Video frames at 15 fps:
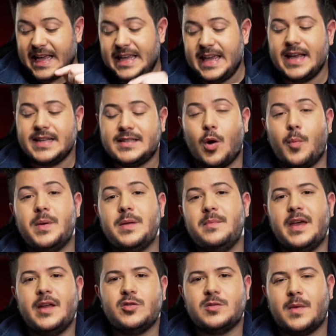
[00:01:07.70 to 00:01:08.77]
e esse é o
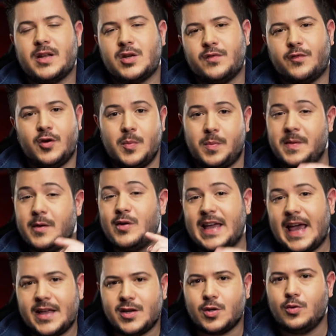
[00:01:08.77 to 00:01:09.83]
primeiro smartphone, o primeiro
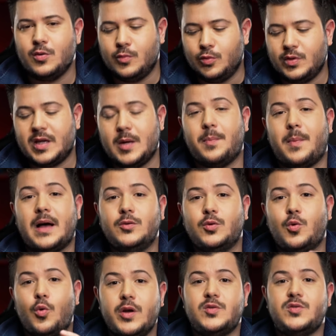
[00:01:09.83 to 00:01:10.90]
gadget do mundo equipado
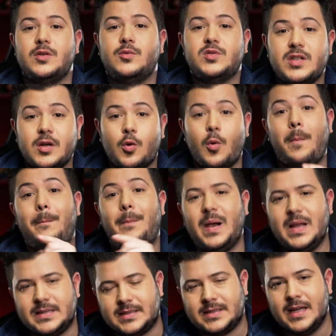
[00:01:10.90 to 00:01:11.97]
com o 855
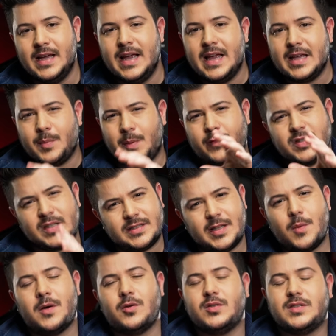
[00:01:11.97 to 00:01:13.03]
Plus, que para vocês
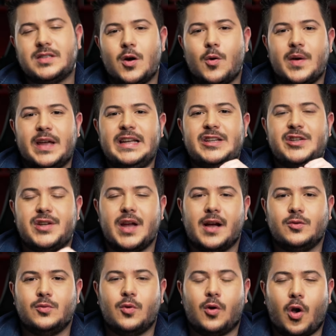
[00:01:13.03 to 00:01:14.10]
terem uma noção, ele
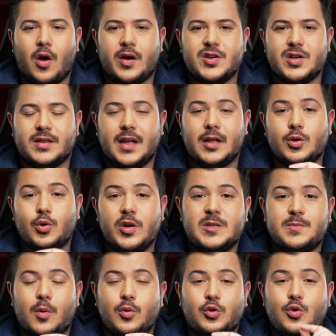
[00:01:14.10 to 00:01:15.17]
chega num clock de até
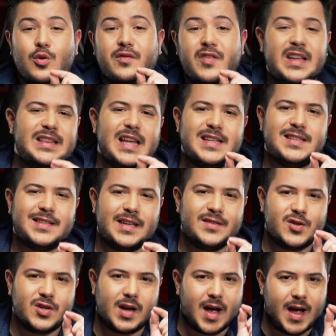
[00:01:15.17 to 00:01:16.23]

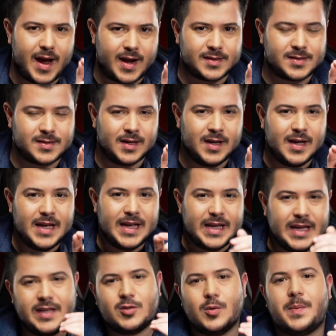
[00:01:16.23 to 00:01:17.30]
2.96 GHz.
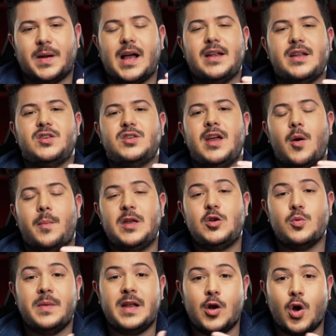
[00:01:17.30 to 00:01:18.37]
Isso para garantir
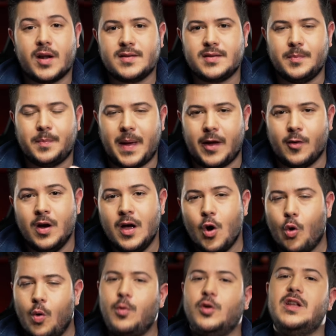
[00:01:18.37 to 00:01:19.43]
realmente o melhor desempenho.
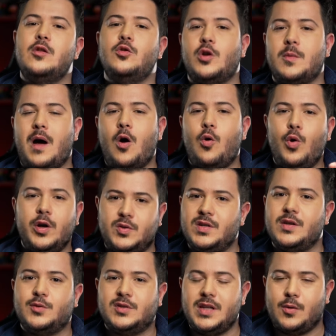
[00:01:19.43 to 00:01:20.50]
O modelo normal, o
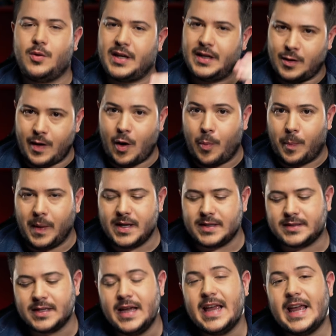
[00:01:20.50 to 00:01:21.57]
855, que não é o
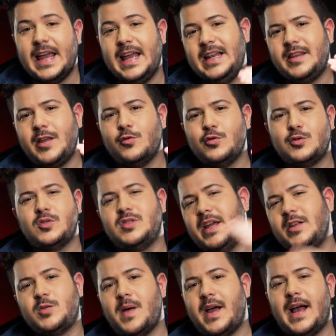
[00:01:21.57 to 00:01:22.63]
Plus, ele tem uns
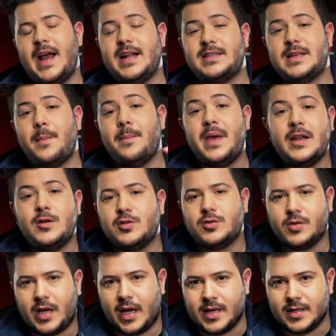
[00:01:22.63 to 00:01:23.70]
200 MHz a menos
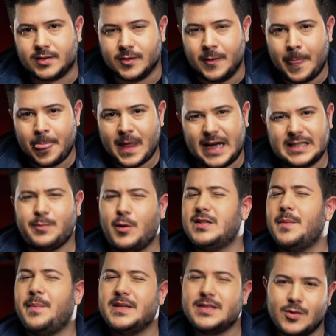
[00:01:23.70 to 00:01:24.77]
do que isso. Aí você
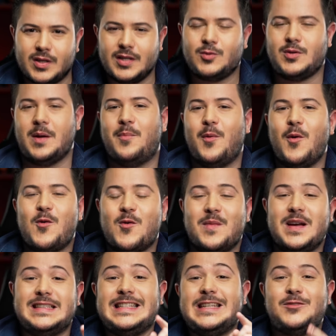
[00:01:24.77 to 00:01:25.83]
pode estar tá pensando que isso é pouco,
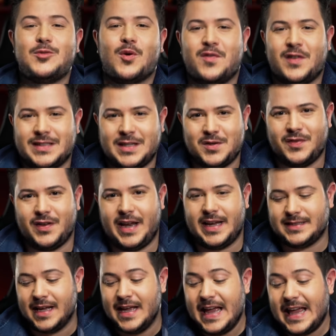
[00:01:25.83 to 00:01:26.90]
mas isso é o que faz a
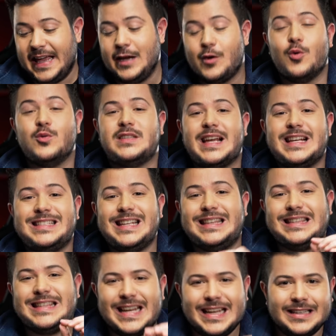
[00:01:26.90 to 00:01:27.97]
diferença. Ele consegue ser
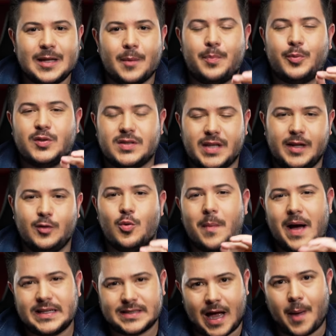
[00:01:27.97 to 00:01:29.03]
30%
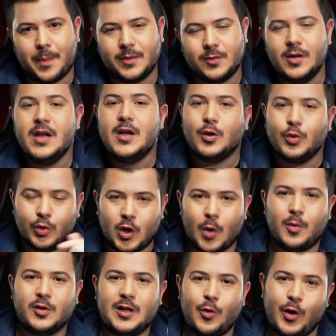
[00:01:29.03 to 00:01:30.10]
mais rápido do que
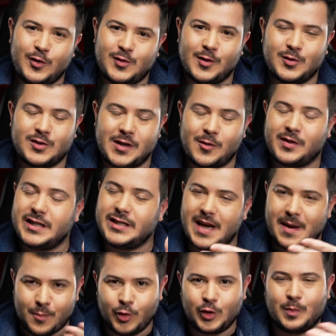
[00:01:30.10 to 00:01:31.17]
o modelo 855, que
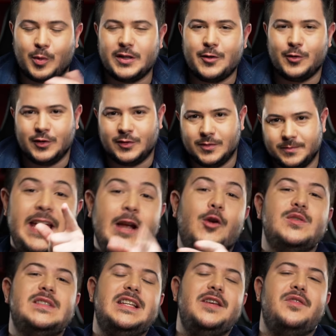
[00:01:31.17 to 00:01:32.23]
já é muito poderoso.
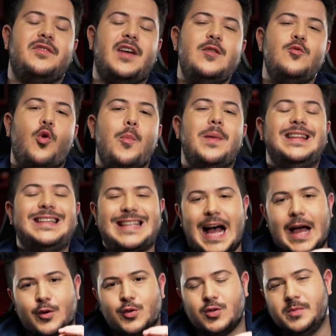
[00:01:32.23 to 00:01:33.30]
Inclusive, vale um
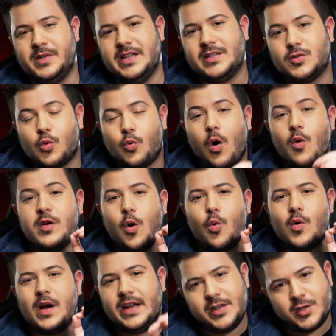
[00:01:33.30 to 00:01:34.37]
comentário sobre isso. Qual que é
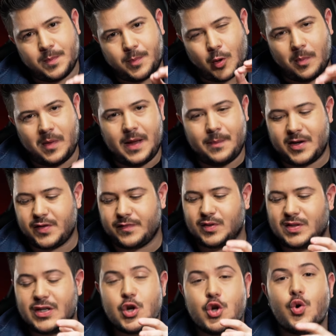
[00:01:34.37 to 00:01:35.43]
o grande problema de
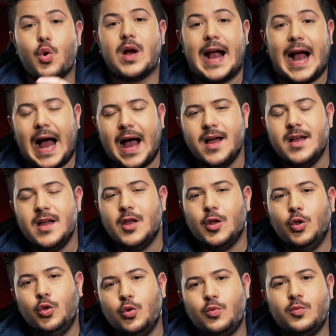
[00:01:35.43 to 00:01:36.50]
você jogar
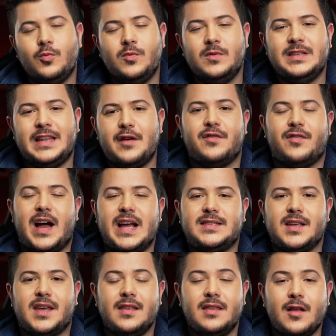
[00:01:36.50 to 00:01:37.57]
num
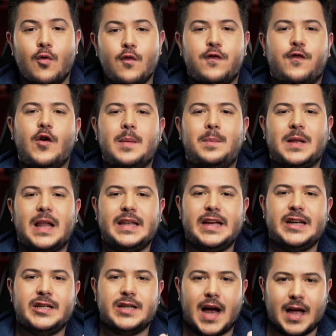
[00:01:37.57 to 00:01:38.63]
device que não foi
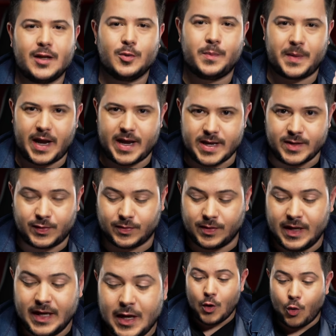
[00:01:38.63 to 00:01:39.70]
planejado para isso?
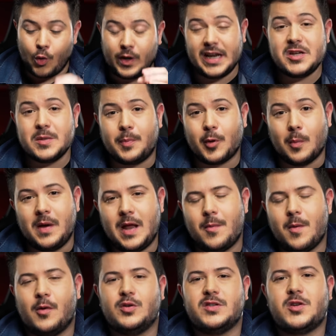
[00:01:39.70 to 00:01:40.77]
O grande
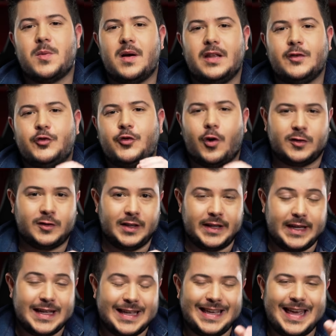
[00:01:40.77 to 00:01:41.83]
problema é uma coisa chamada
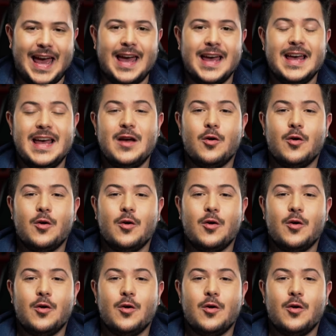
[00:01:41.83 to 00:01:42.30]
throttling, que é